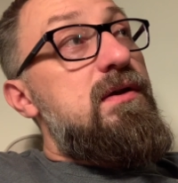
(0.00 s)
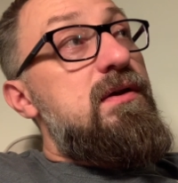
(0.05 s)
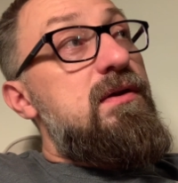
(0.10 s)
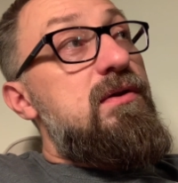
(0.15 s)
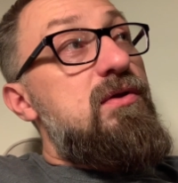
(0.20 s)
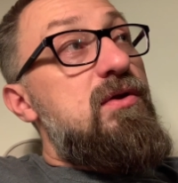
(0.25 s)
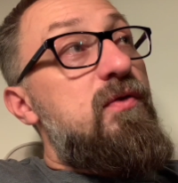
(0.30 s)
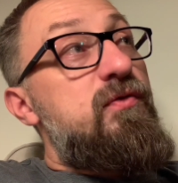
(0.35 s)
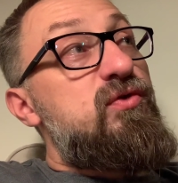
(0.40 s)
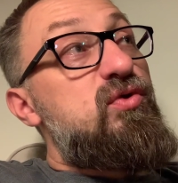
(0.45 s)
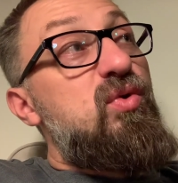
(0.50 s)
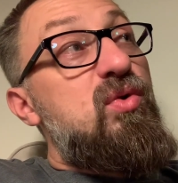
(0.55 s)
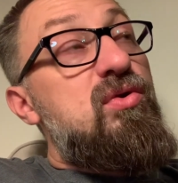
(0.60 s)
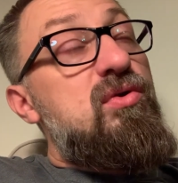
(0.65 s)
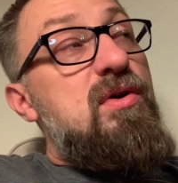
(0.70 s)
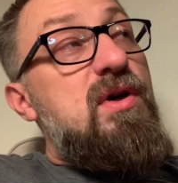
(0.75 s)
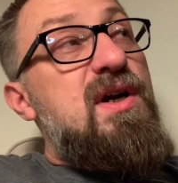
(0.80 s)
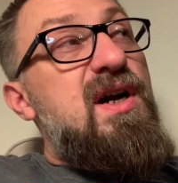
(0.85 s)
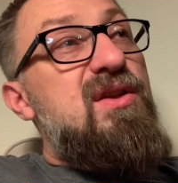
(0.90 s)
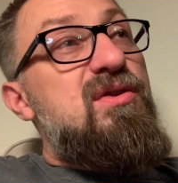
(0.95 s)
no,
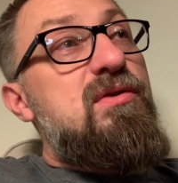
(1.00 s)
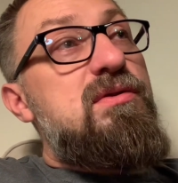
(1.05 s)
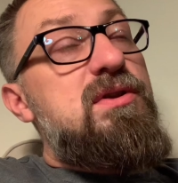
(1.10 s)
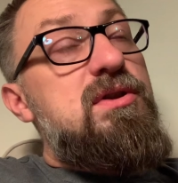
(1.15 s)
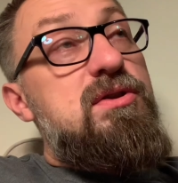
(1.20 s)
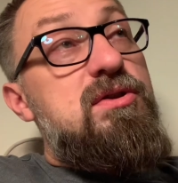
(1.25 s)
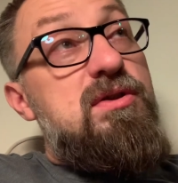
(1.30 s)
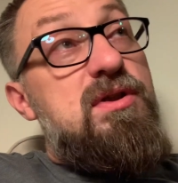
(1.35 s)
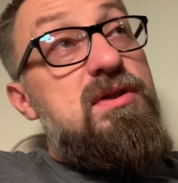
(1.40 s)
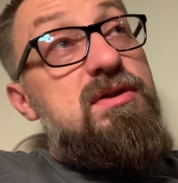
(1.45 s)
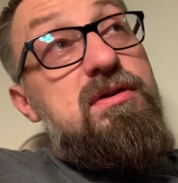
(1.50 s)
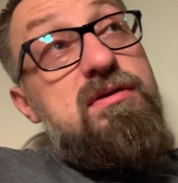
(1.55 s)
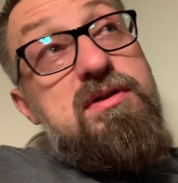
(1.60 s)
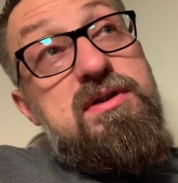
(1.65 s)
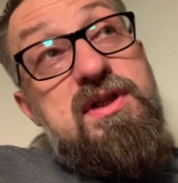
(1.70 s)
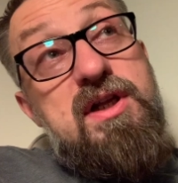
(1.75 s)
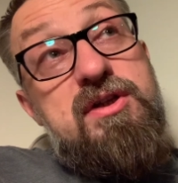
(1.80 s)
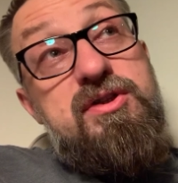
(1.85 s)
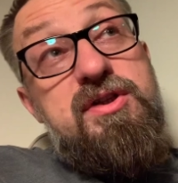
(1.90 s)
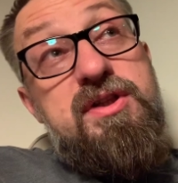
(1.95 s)
wtórnokanoniczne, to, to
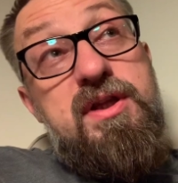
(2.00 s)
znaczy